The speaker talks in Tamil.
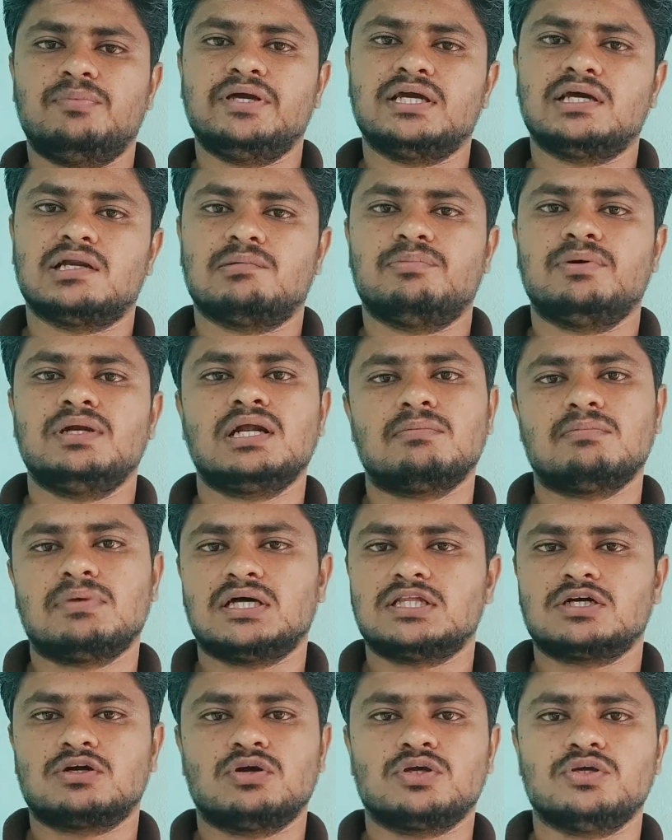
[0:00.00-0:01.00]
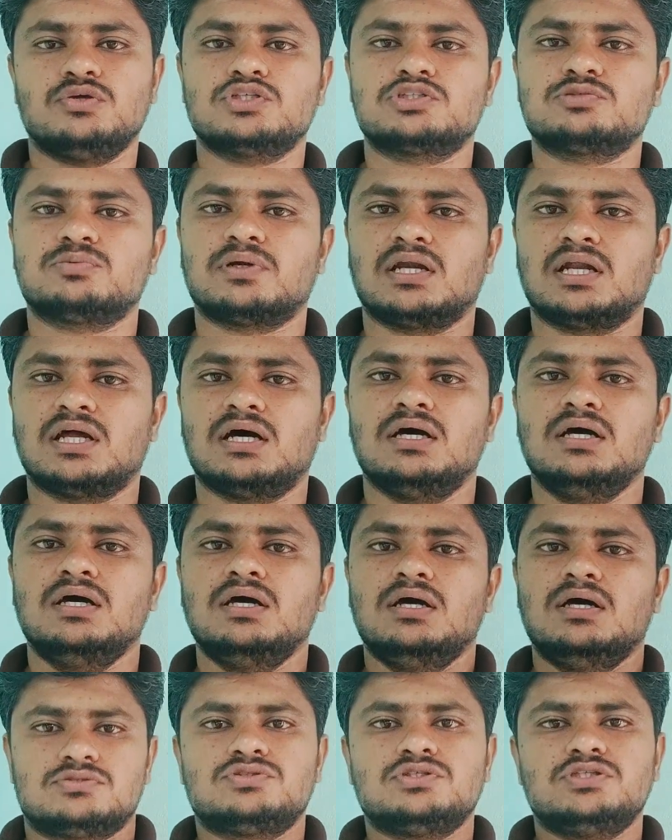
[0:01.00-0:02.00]
அப்படிங்கிறப்போ நம்ம அதை கூட யூஸ் பண்ணலாம்
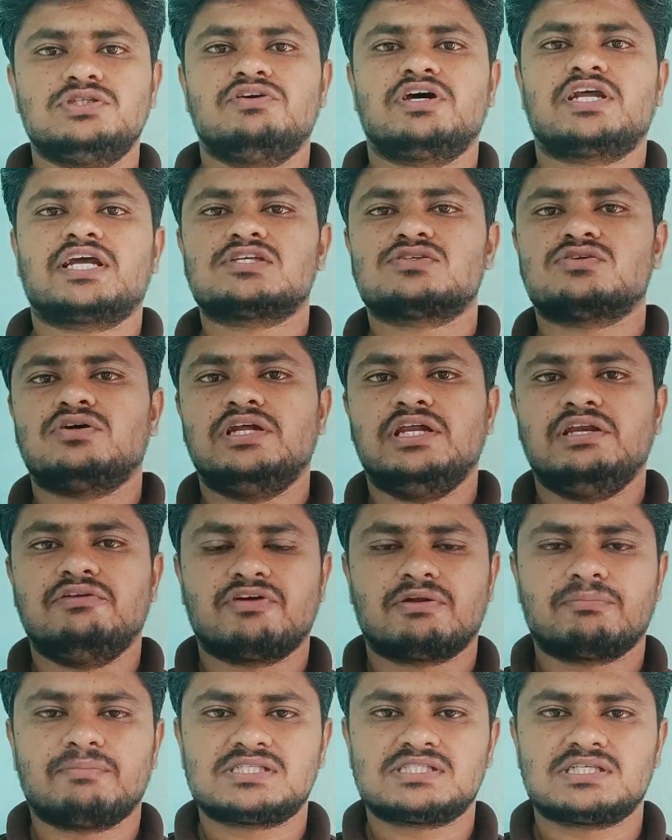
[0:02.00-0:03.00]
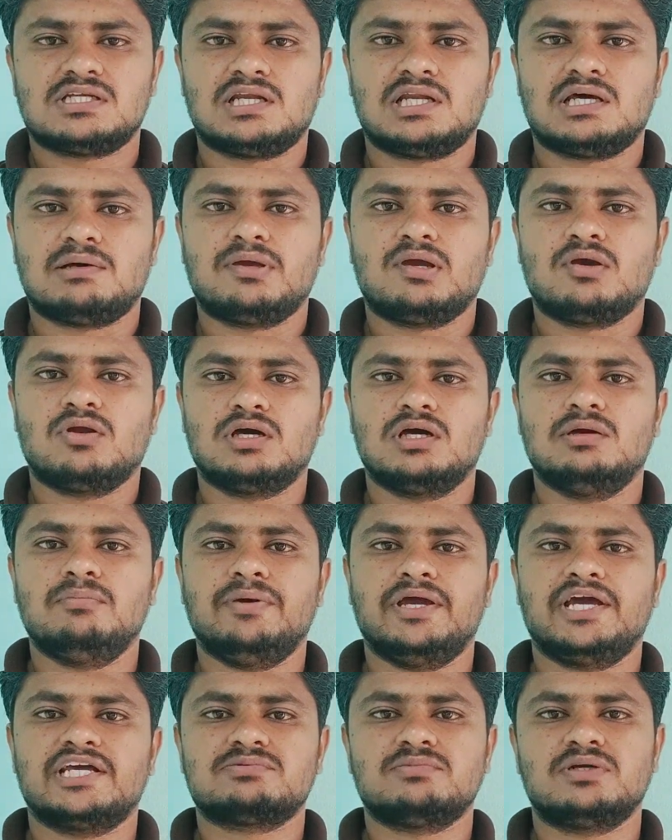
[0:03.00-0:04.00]
ஸோ இது வரைக்கும் சொன்ன இன்ஃபர்மேஷன் எல்லாமே உங்களுக்கு
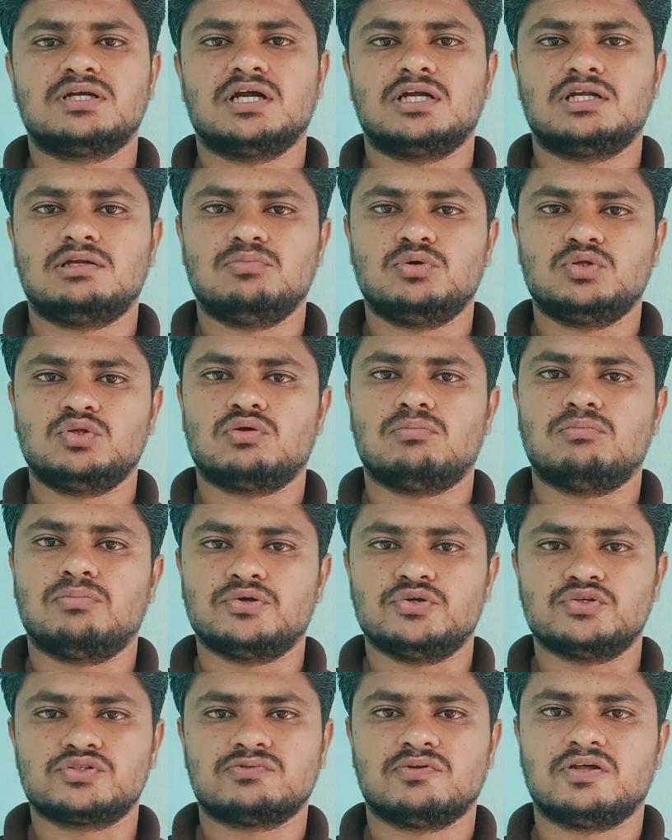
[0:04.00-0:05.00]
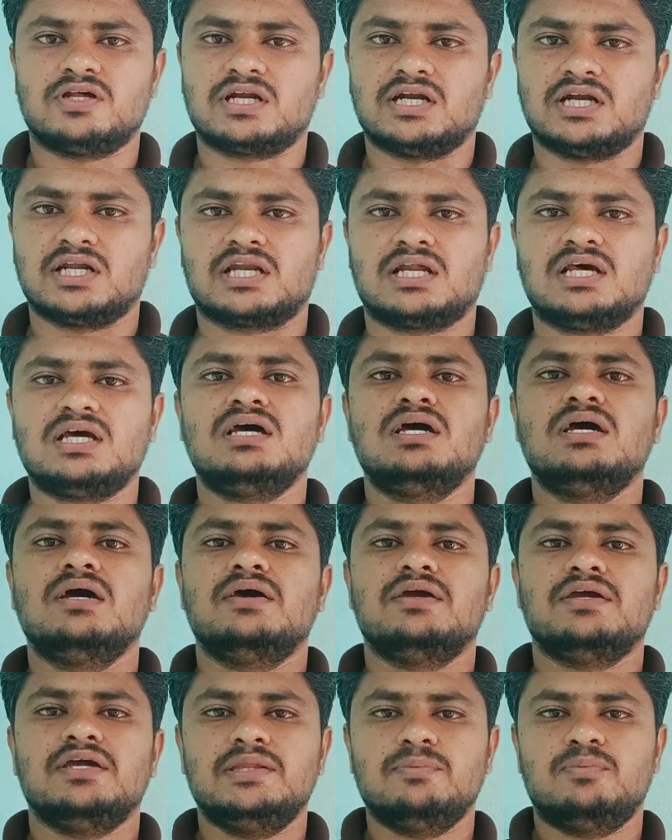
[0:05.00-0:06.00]
பேஸ்மெண்ட் கட்டும்போது ரொம்ப யூஸ்ஃபுல்லாக இருக்குன்னு நினைக்கிறேன்
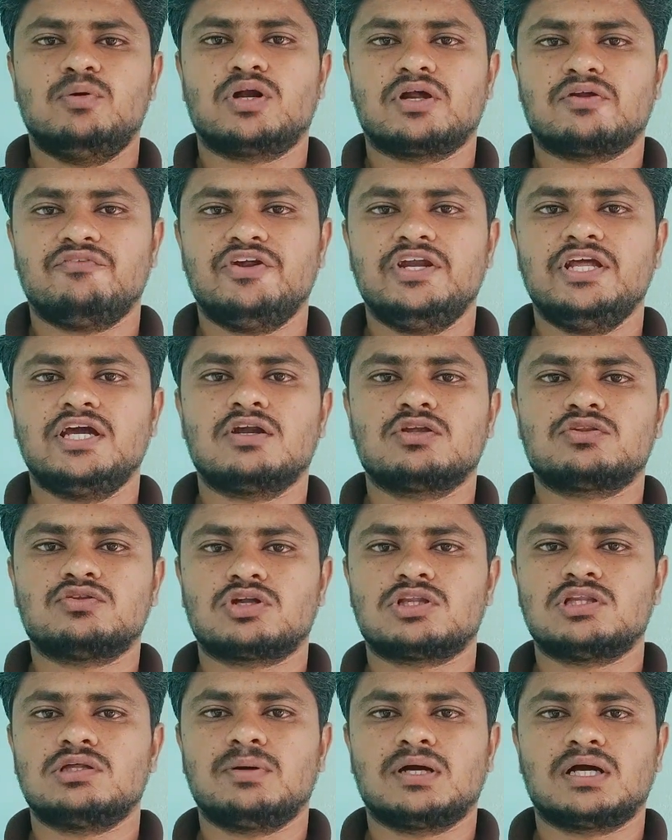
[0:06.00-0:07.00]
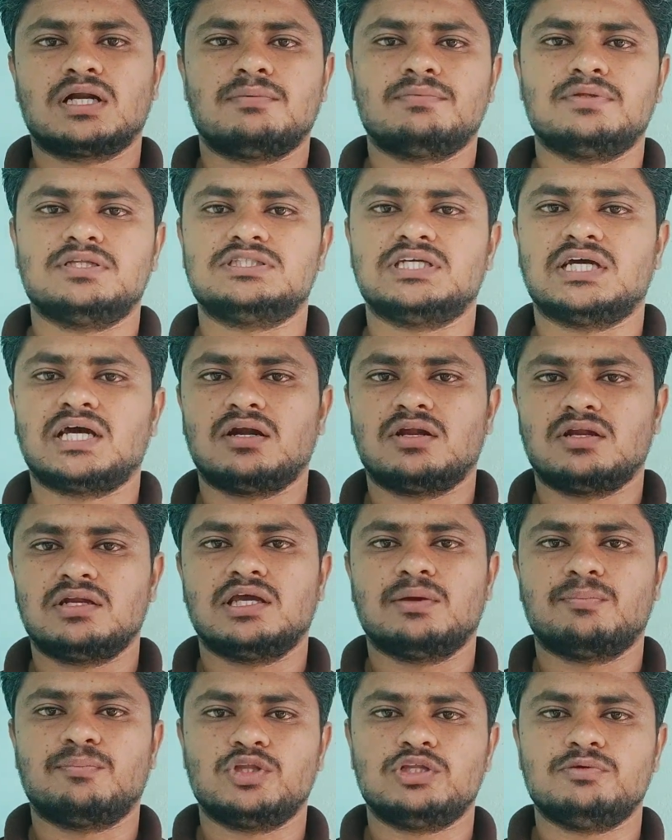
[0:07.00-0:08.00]
இது போன்ற வீடியோக்கள் தொடர்ந்து பார்க்க நம்ம
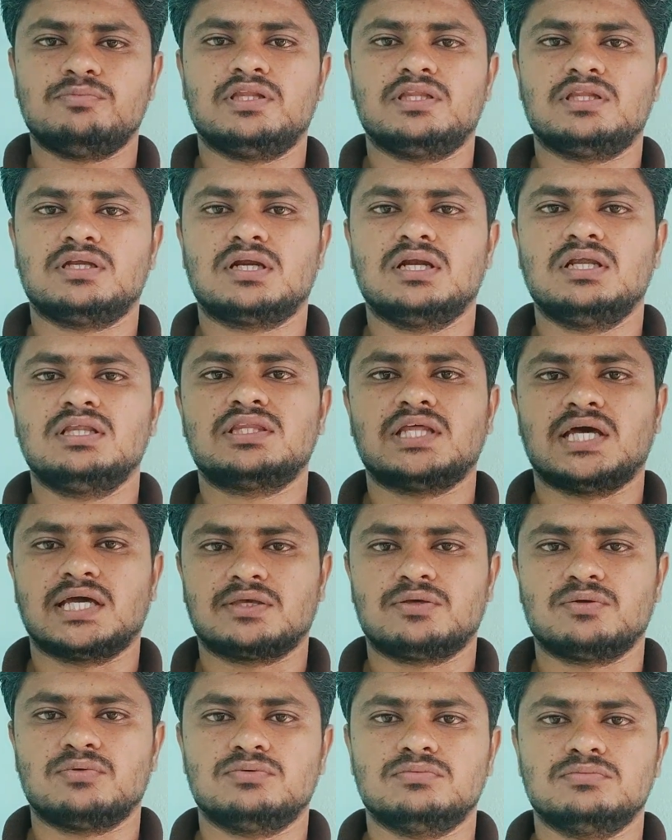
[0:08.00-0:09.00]
சேனலுடன் எப்போதும் இணைந்திருங்கள் தேங்க்யூ